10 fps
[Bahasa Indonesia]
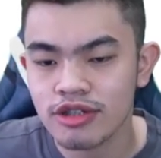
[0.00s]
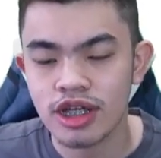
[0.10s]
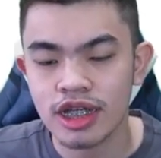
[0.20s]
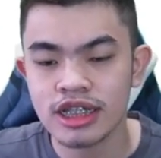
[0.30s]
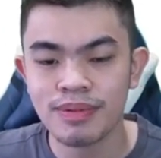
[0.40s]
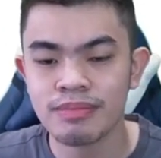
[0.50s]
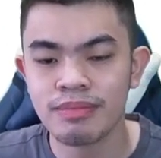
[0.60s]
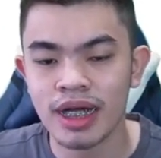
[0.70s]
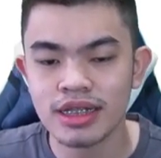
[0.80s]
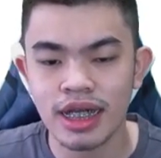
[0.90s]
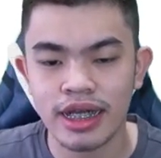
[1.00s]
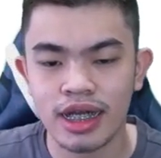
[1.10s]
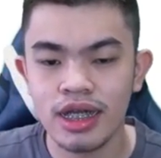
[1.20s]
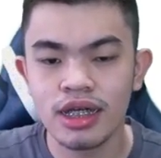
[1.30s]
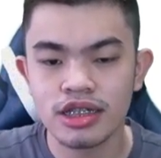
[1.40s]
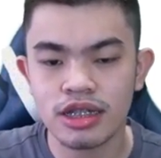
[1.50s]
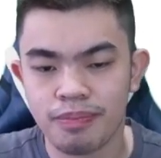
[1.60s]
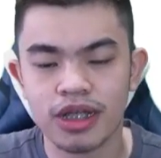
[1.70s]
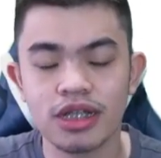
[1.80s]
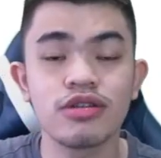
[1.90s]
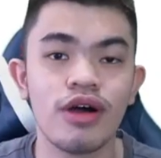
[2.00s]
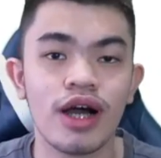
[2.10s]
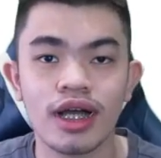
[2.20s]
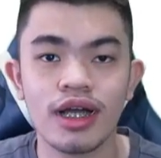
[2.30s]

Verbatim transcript: jadi cepet banget sih kayak cep gitu doang